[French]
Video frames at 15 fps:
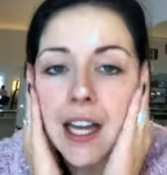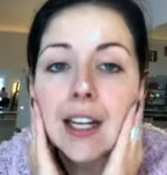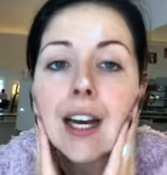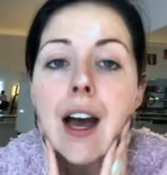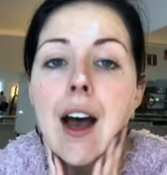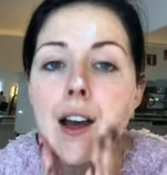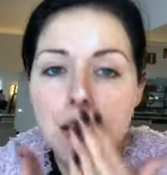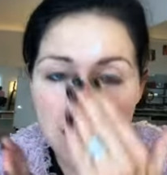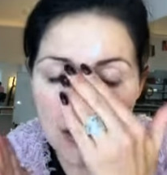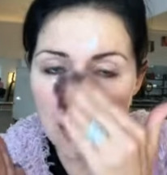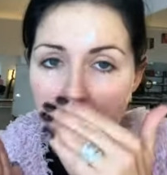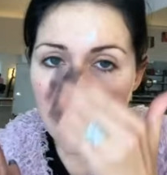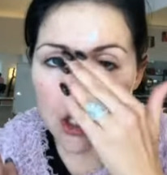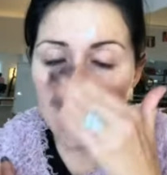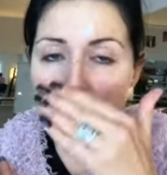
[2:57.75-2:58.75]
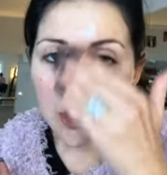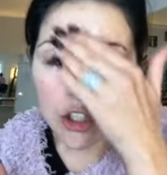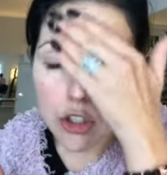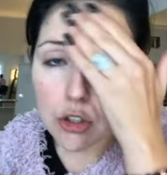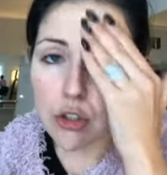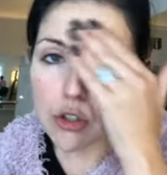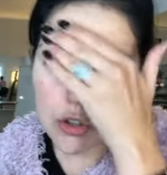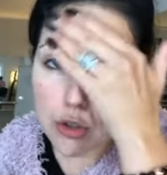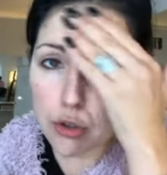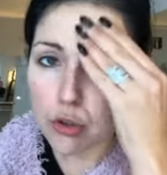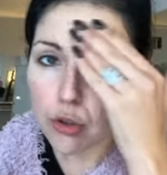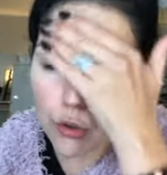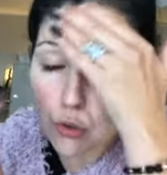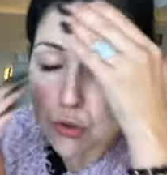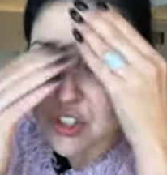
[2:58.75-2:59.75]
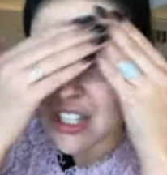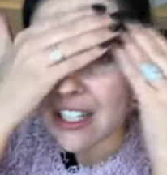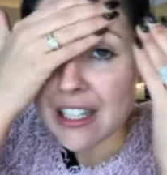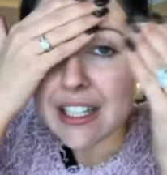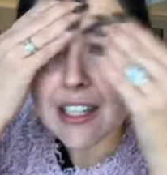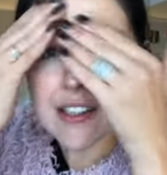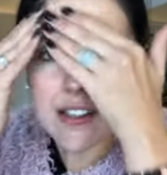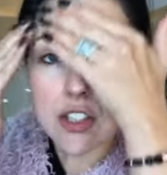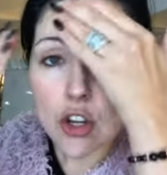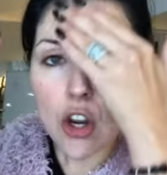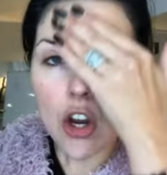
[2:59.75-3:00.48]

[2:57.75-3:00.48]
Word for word: grasse, tu utilises